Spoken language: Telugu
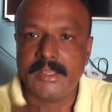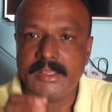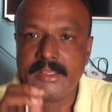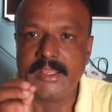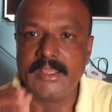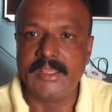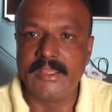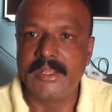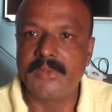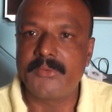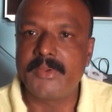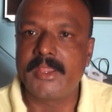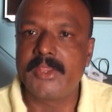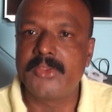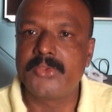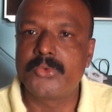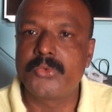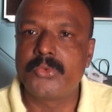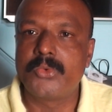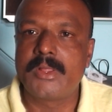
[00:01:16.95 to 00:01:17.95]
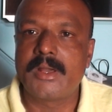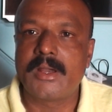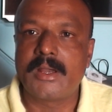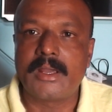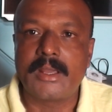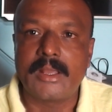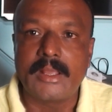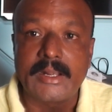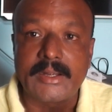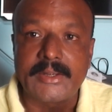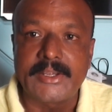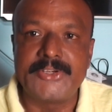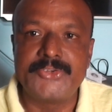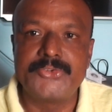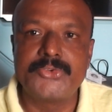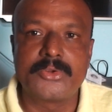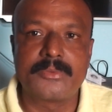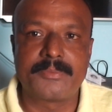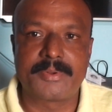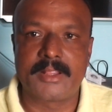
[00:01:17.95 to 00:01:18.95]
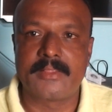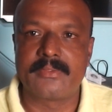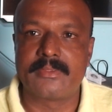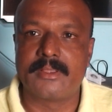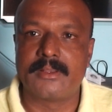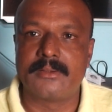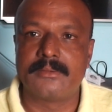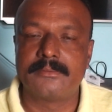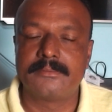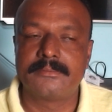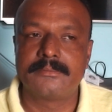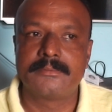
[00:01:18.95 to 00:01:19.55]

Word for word: ఈ ఇరవై ఐదు కూడా రెడ్ జోన్ ప్రాంతాలు